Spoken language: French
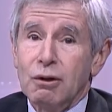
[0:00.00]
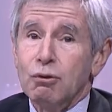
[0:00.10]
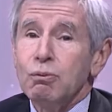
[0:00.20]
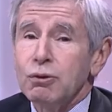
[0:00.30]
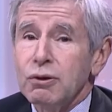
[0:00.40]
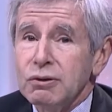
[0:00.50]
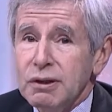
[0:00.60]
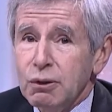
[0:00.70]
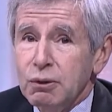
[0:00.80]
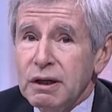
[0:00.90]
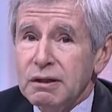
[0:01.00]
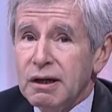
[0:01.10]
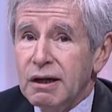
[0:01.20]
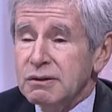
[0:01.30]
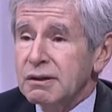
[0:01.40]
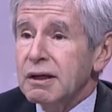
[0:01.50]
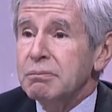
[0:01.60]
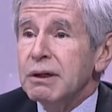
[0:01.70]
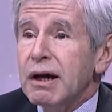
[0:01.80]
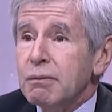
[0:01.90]
le monde entier regrettera cet
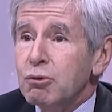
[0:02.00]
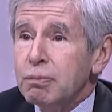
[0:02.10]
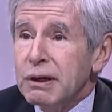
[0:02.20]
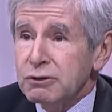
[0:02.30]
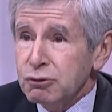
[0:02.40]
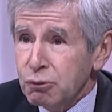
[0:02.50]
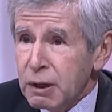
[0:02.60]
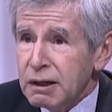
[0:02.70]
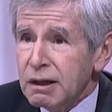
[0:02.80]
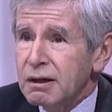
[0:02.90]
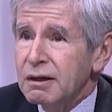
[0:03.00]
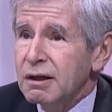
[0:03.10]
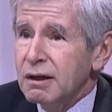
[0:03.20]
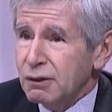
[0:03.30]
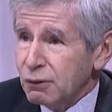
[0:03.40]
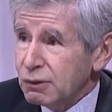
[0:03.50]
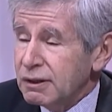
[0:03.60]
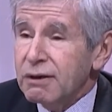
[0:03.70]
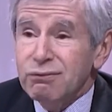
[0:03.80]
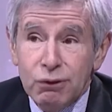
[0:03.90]
admirable prince noir euh,
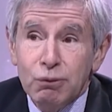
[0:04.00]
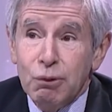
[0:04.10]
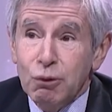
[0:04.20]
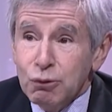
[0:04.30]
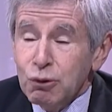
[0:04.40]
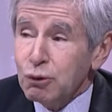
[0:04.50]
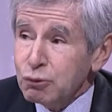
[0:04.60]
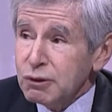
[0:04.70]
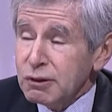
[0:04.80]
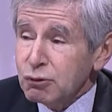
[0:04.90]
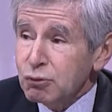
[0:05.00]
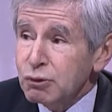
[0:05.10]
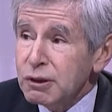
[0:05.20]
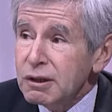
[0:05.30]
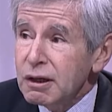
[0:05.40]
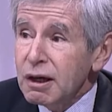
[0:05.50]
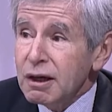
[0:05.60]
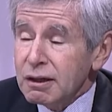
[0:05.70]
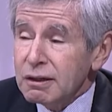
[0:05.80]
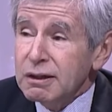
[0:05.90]
qui a fait honneur aux États-Unis
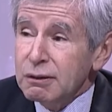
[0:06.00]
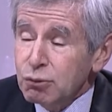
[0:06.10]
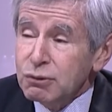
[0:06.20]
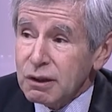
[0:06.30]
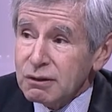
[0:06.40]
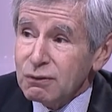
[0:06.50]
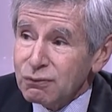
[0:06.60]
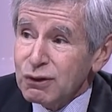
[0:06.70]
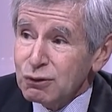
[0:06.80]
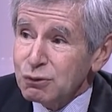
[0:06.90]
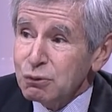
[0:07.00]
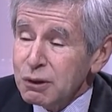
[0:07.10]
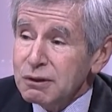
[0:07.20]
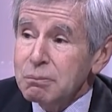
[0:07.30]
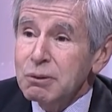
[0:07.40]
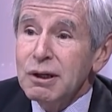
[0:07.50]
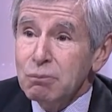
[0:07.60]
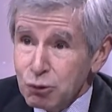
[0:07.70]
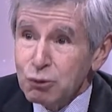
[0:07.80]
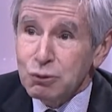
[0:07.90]
et qui, d'une certaine façon, était bien
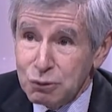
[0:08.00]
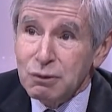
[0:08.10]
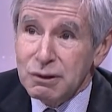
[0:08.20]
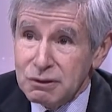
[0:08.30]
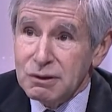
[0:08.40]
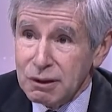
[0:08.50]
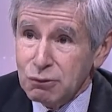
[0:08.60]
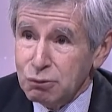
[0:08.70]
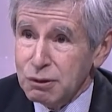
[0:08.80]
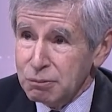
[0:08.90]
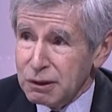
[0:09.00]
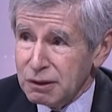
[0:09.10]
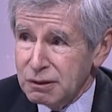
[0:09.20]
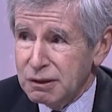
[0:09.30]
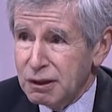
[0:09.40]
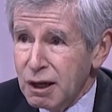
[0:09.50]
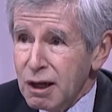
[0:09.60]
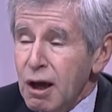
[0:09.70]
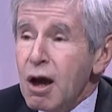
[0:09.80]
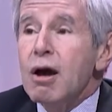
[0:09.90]
mieux que ce que les États-Unis méritaient.
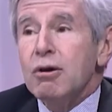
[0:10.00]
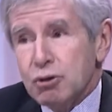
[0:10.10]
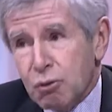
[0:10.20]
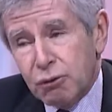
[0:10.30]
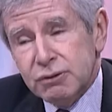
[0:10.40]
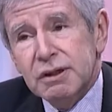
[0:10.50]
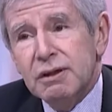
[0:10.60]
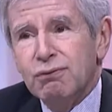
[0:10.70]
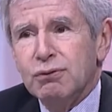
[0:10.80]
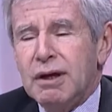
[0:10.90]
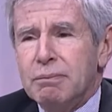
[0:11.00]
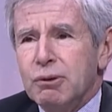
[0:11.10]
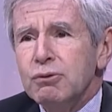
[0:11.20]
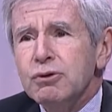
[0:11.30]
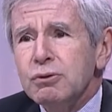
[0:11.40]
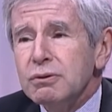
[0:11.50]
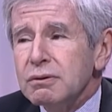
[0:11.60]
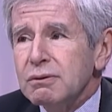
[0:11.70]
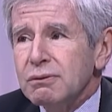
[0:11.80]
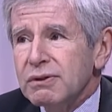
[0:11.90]
Je crois aussi qu'il faut se rappeler une chose
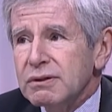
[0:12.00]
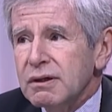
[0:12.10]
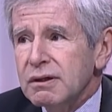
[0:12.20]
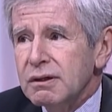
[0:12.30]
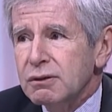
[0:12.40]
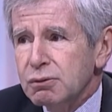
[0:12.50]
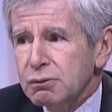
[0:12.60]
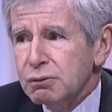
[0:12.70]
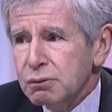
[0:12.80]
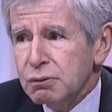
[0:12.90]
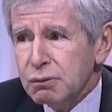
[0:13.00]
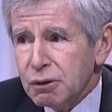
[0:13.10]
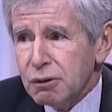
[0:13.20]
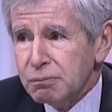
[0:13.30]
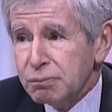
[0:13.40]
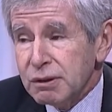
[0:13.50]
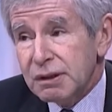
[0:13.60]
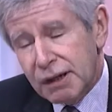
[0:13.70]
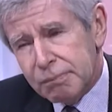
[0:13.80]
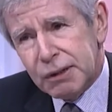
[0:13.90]
euh, face à l'élection de Trump.
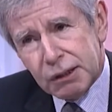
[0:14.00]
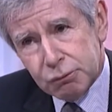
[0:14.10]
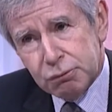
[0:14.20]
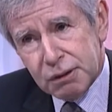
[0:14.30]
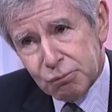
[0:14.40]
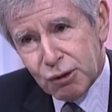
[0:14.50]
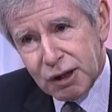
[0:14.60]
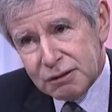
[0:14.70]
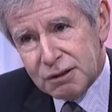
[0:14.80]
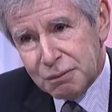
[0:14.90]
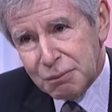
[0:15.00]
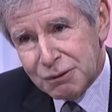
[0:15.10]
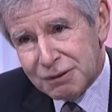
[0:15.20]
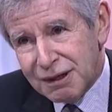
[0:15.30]
Il a perdu démocratiquement.